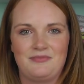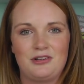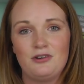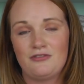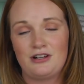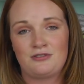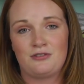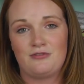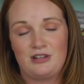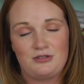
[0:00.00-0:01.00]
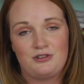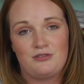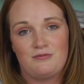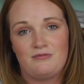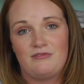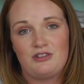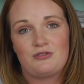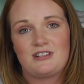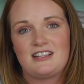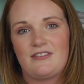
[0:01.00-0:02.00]
Und falls du natürlich, wie
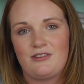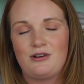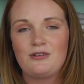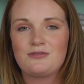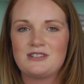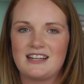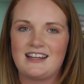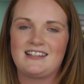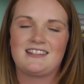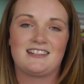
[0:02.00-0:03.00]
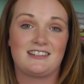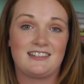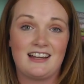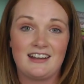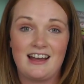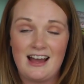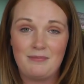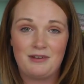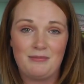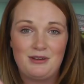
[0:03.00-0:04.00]
schon gesagt, wenn du auch so einen Trick kennst, dann
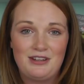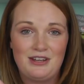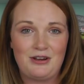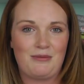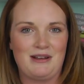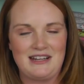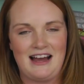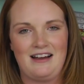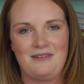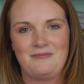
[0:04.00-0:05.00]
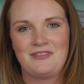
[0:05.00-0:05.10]
ab damit in die Kommentare.